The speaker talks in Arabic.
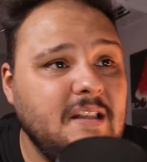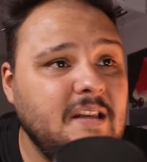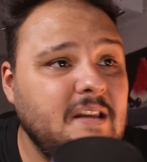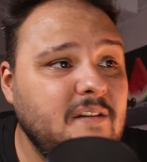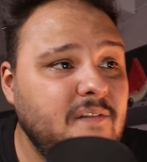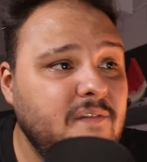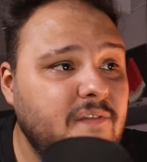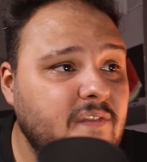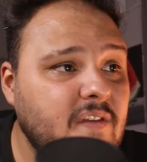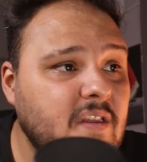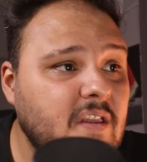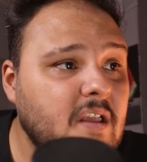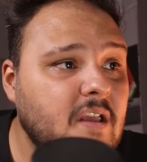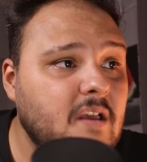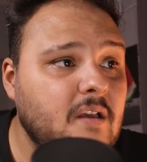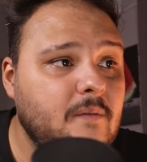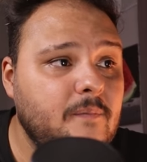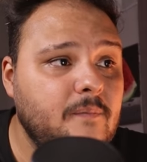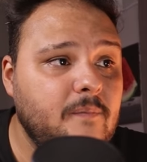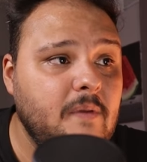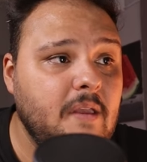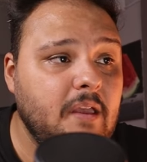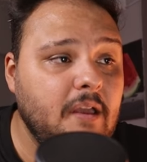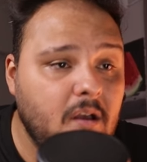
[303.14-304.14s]
ان في
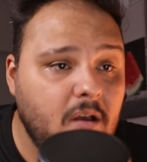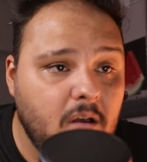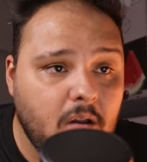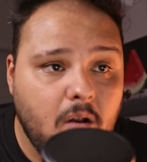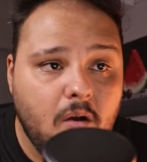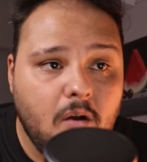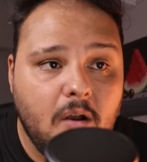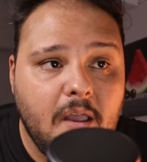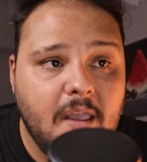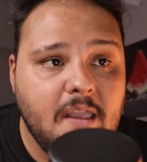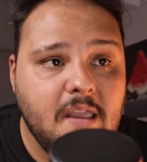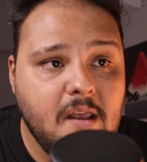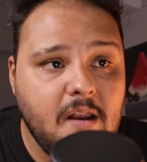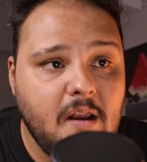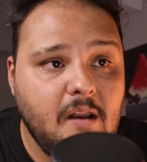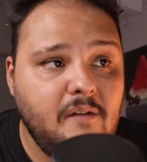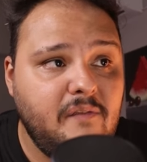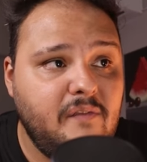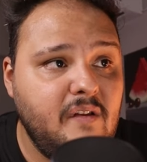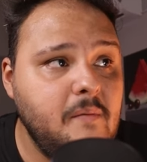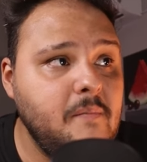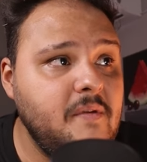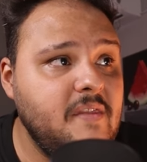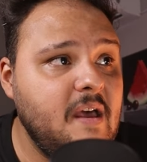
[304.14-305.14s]
اخراجيا
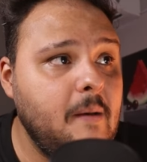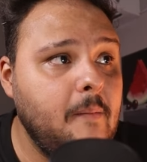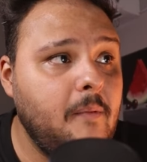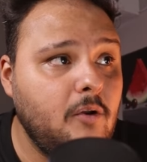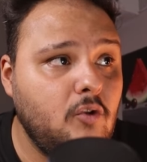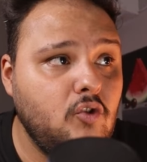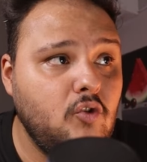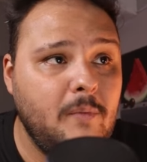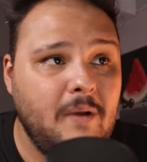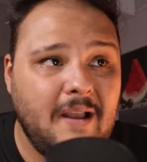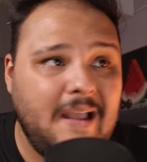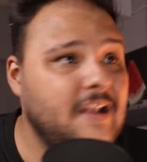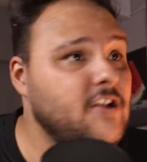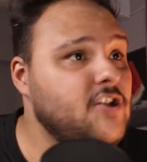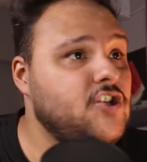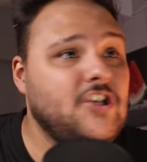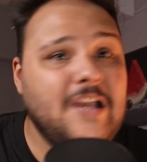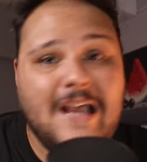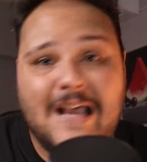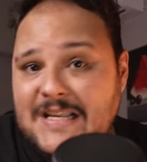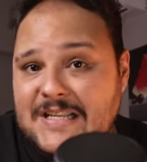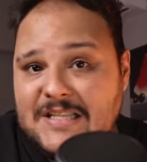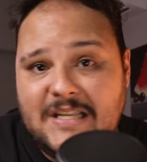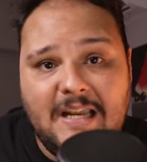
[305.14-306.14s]
الفيلم ده برده ما كانش
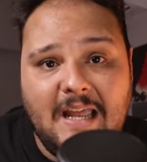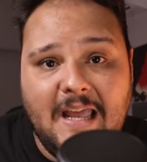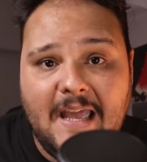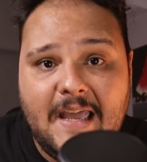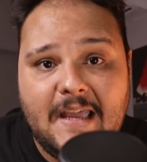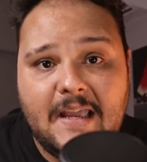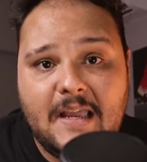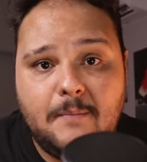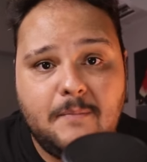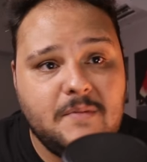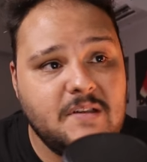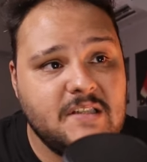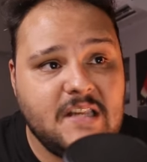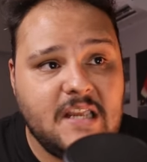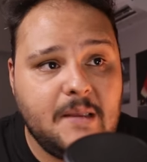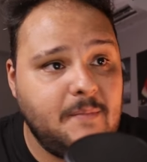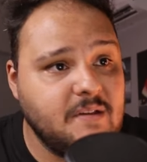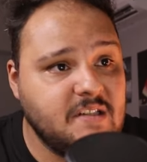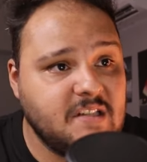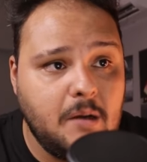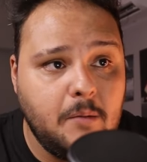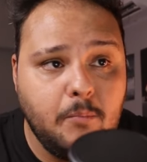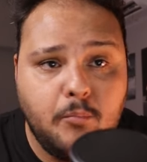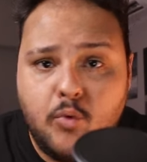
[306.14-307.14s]
احسن حاجه مش زي
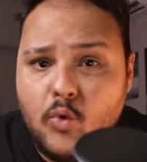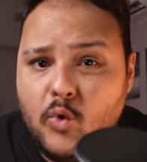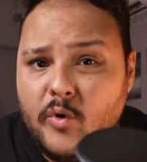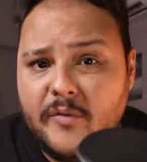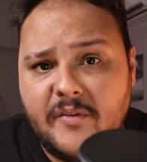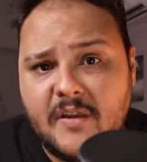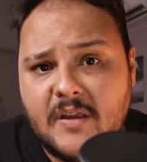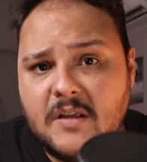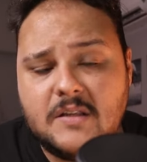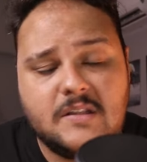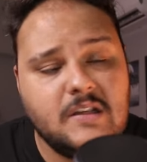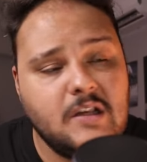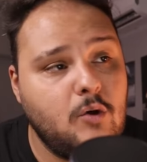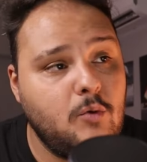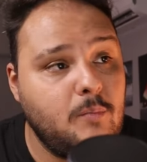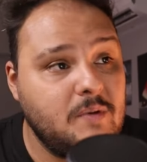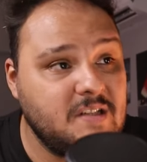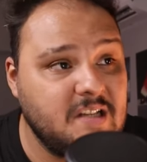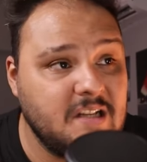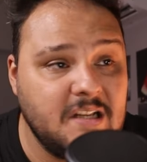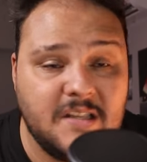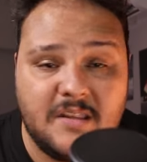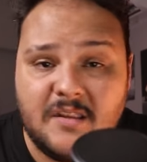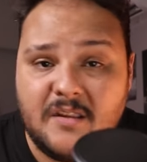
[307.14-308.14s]
مثلا بور ثينجز او
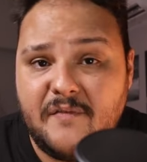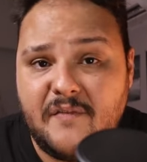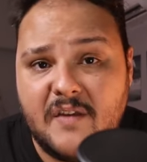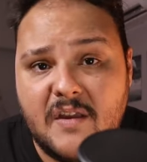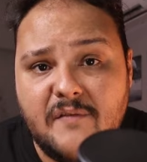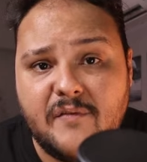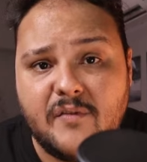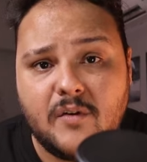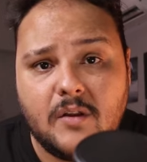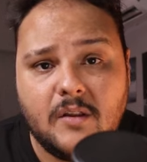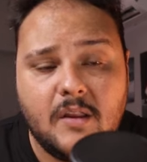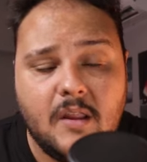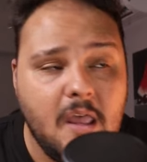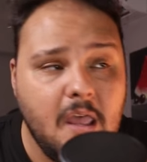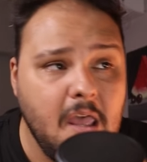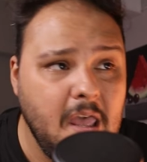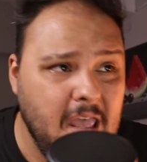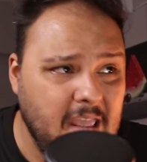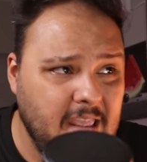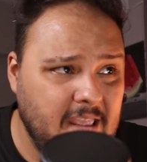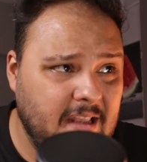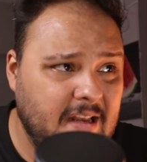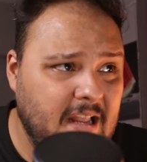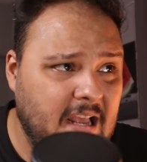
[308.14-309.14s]
مثلا ذا فيفورت
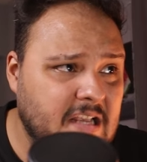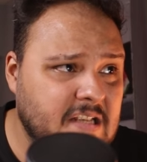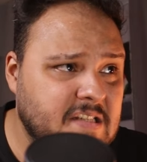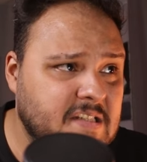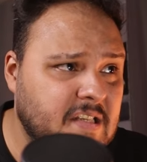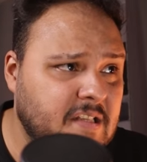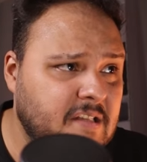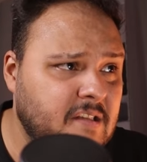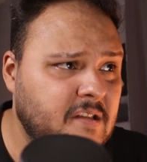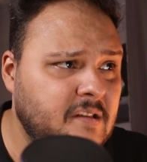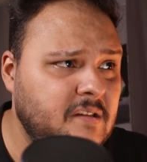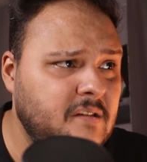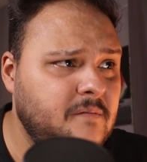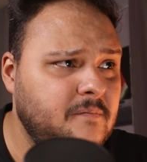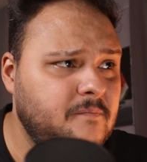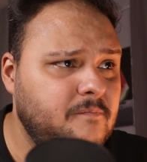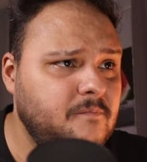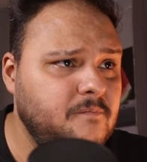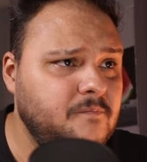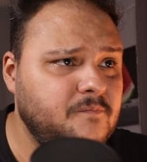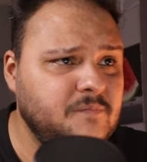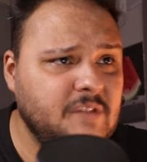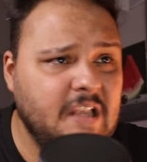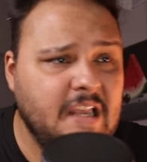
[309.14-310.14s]
يعني حسيت ان
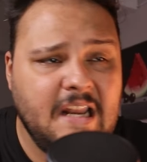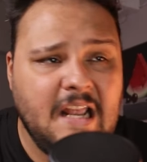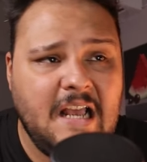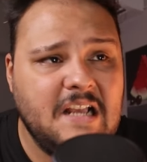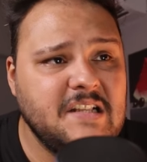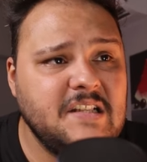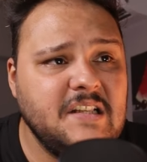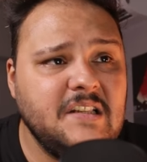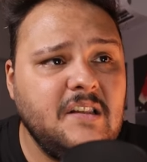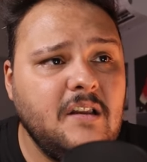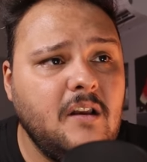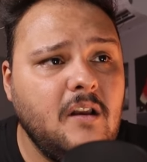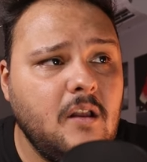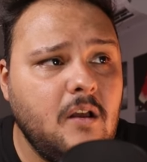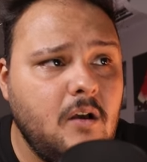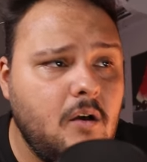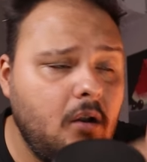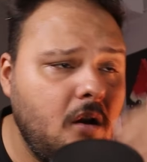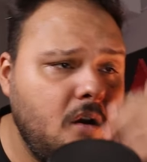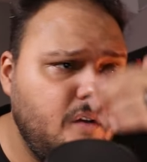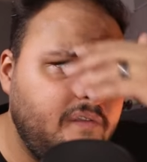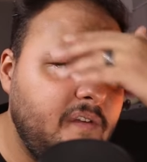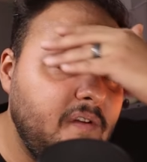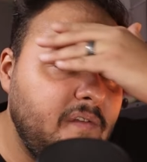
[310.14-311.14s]
يعني حسيت ان
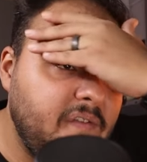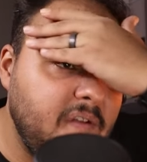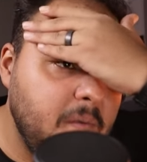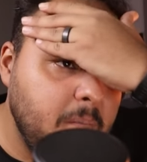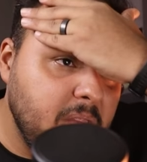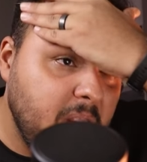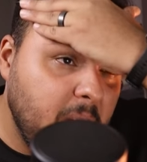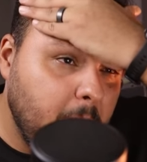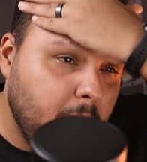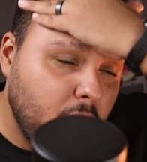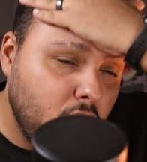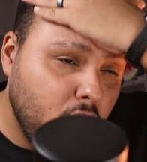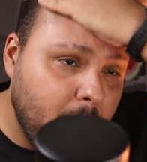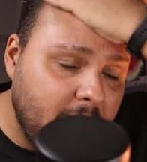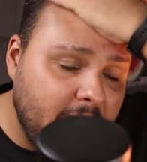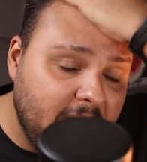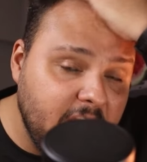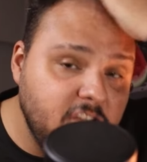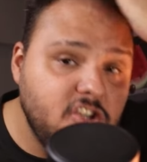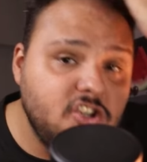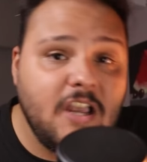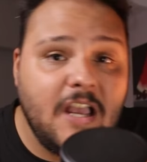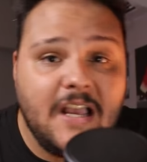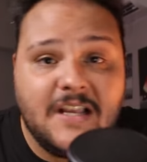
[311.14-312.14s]
الاخراج في الفيلم ده برده ما
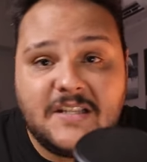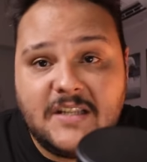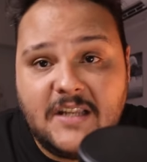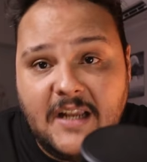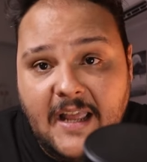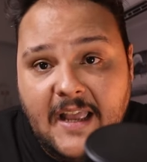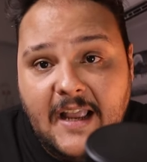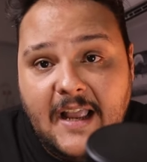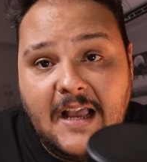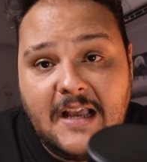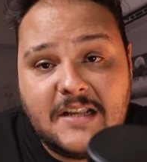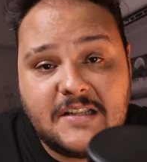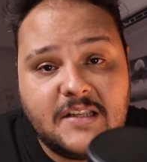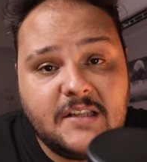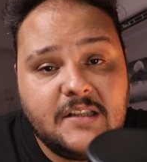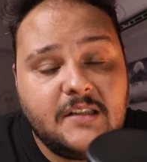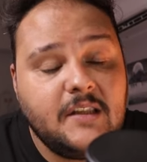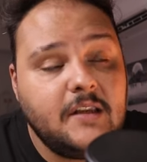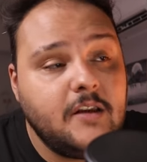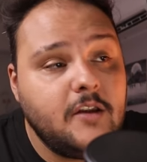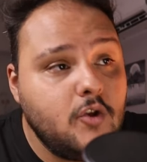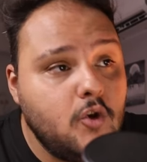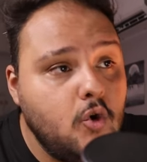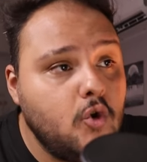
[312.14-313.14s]
كانش احسن حاجه حسيت
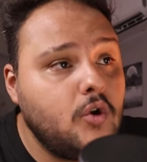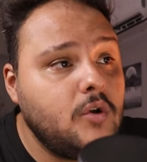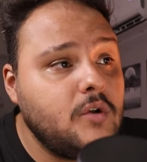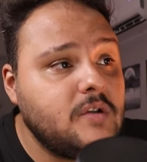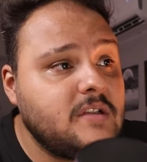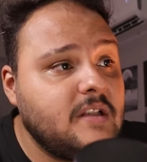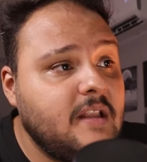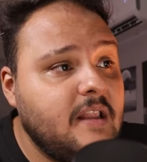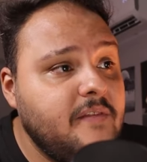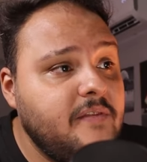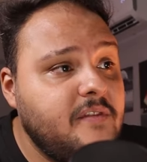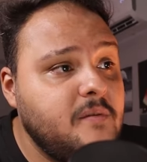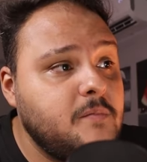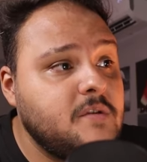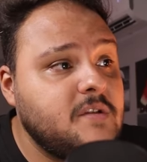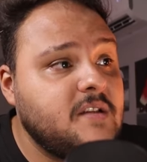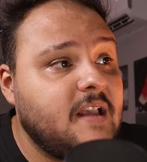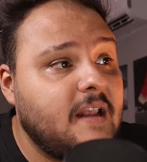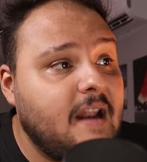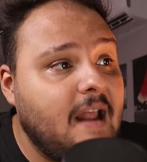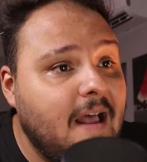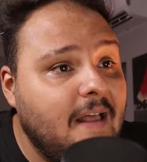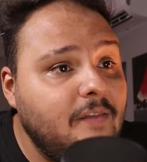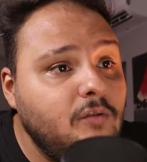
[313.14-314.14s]
ان يورجوس لانثيموس
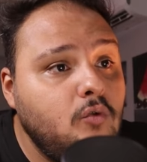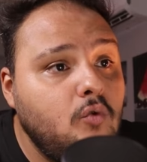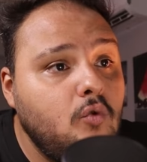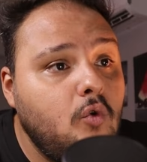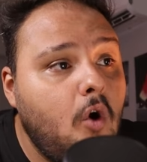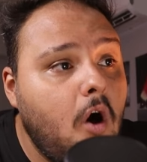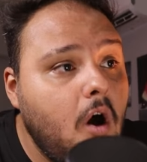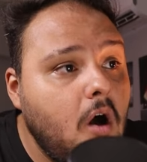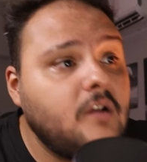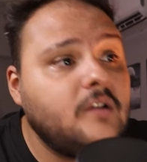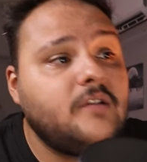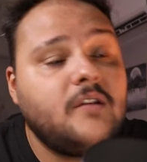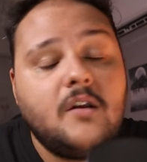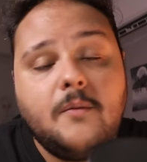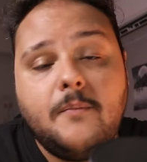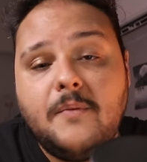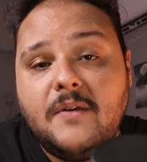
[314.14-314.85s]
كان عنده اكتر